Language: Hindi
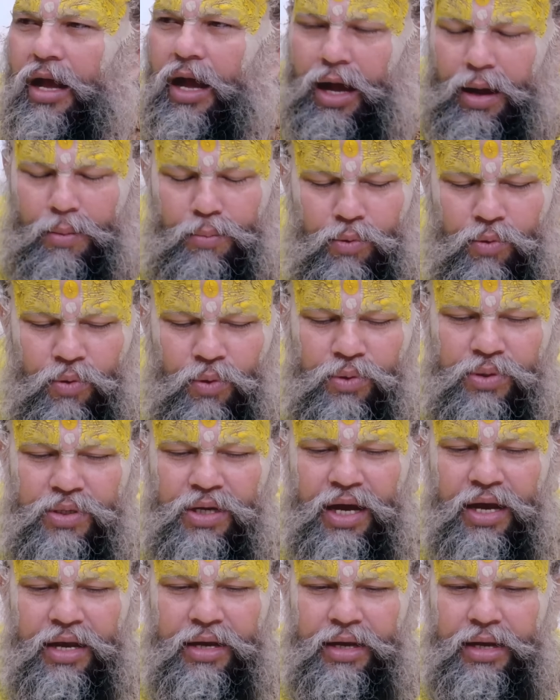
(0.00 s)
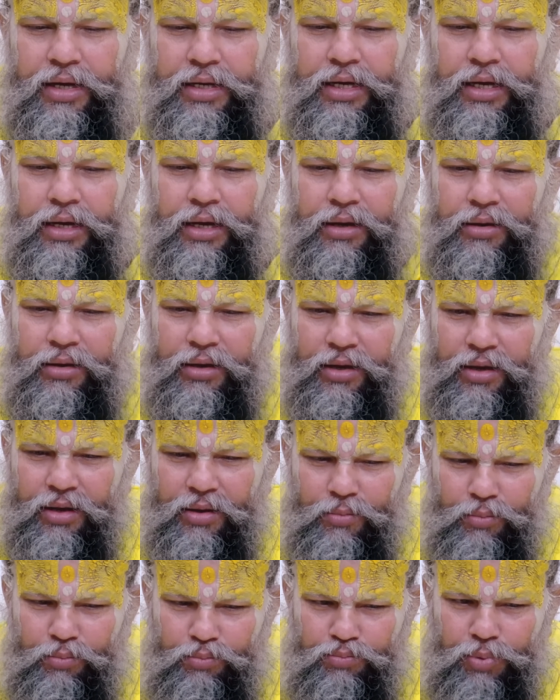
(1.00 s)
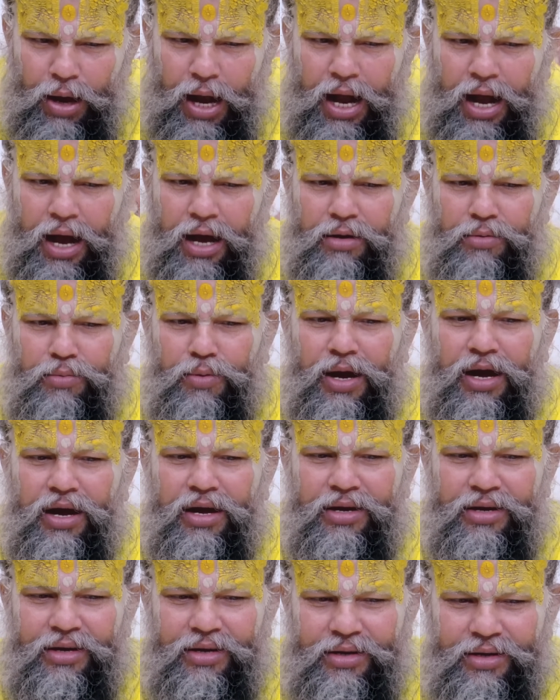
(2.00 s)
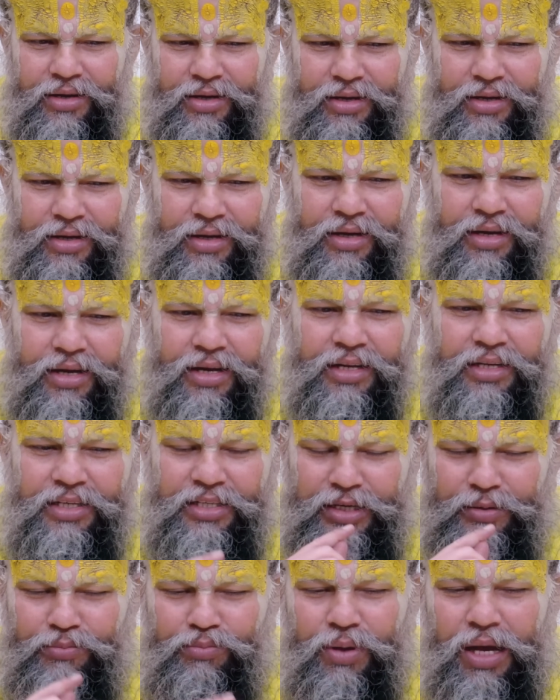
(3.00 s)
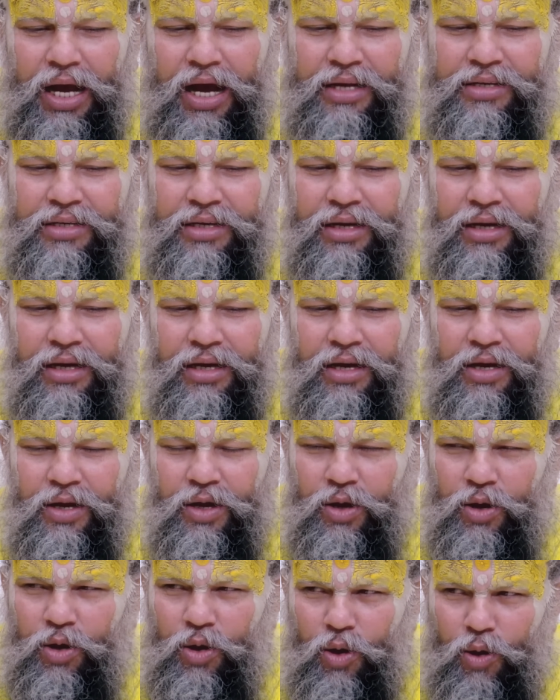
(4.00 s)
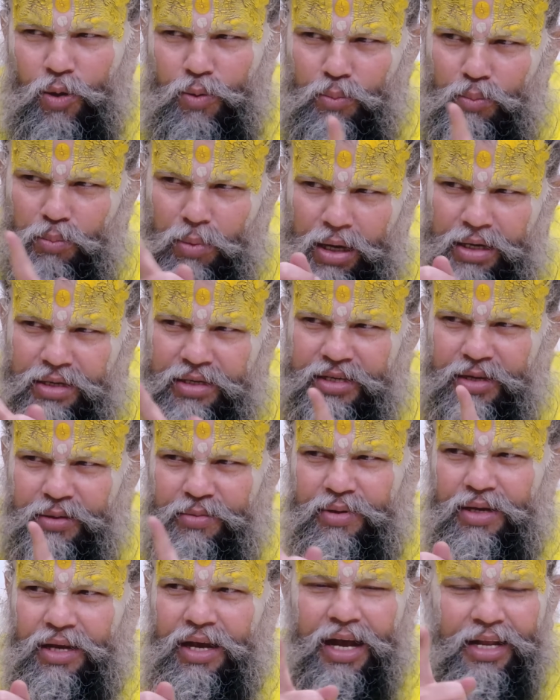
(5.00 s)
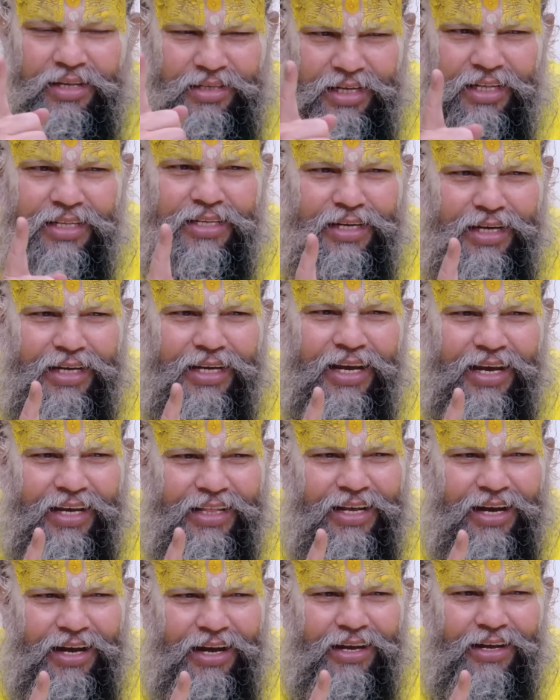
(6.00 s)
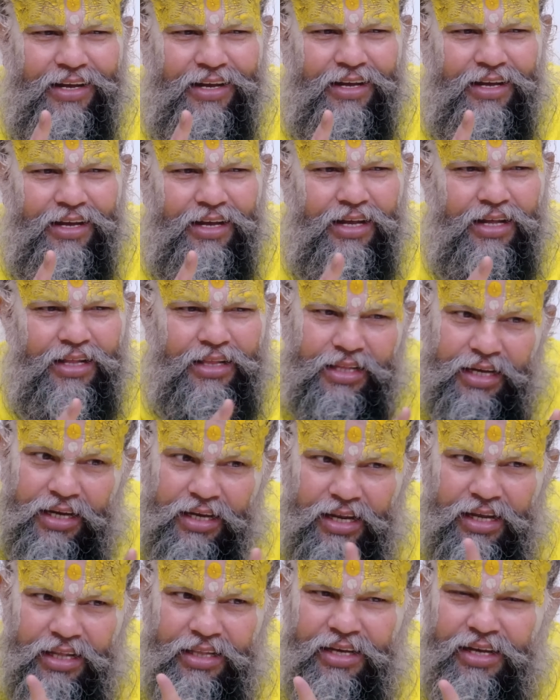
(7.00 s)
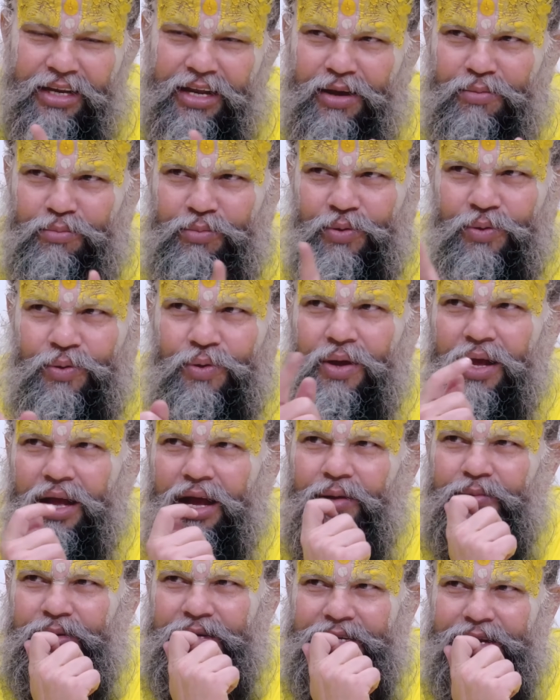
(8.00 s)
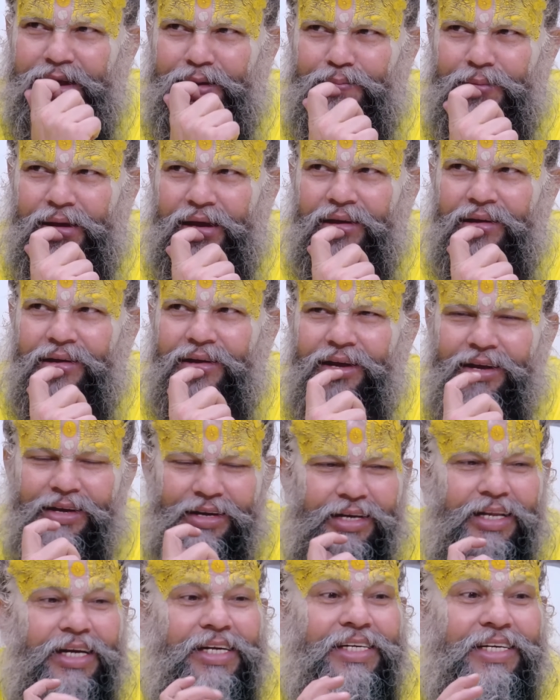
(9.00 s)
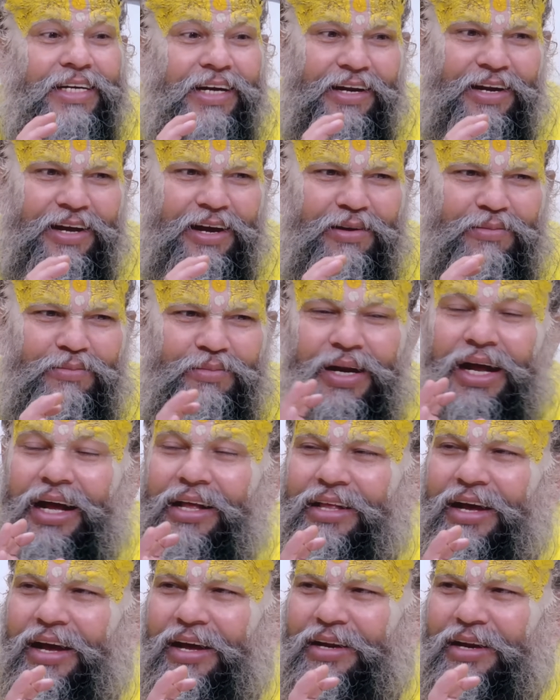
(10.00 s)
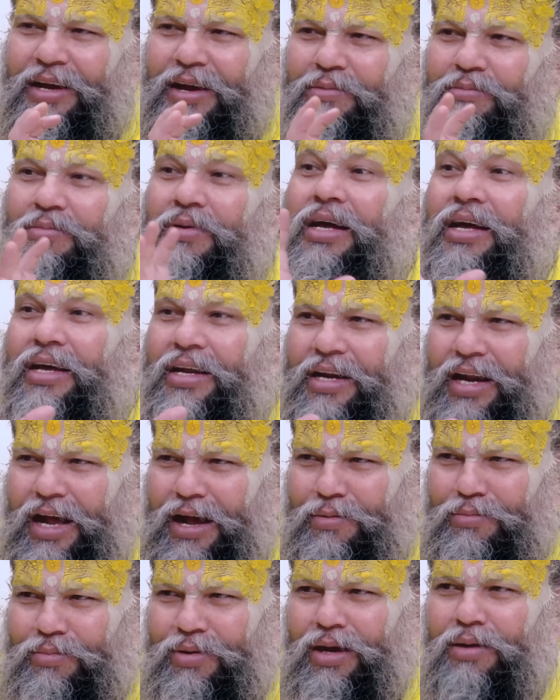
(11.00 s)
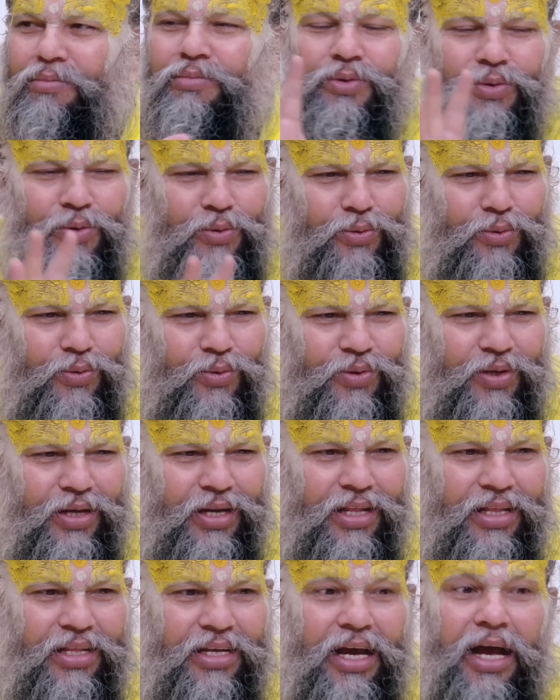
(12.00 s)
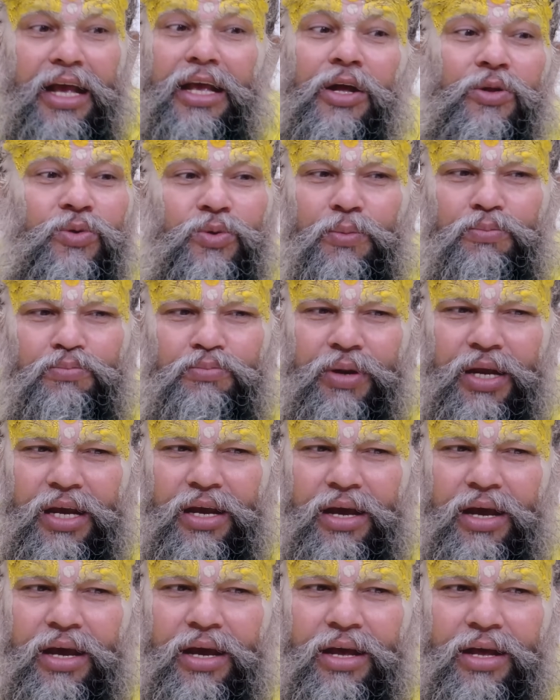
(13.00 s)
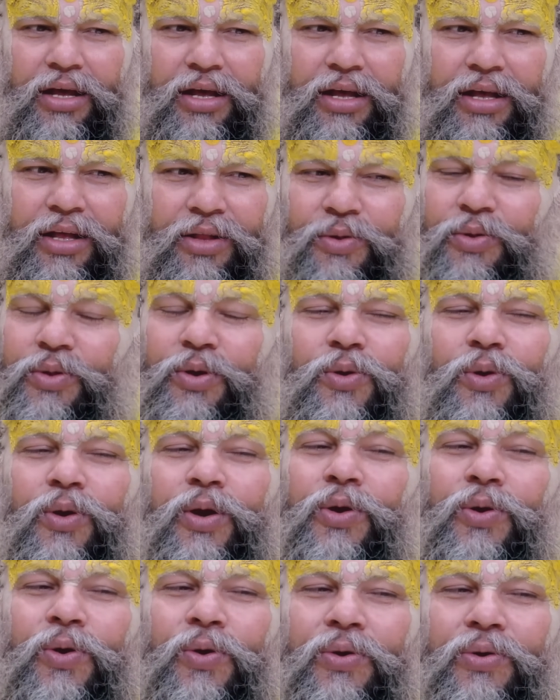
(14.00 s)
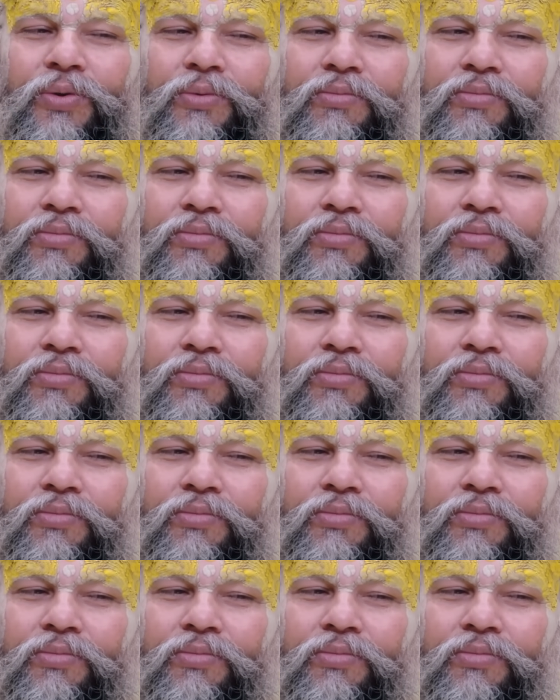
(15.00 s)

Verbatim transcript: हमको चाहिए कि बार बार जिभ्या से और मन से भी आज सत्संग यही था धीरे धीरे हमको अब जैसे हमें कृष्ण नाम राधा नाम राम नाम जो गुरु जी ने दिया या जो प्रिय है तो देखो लिखो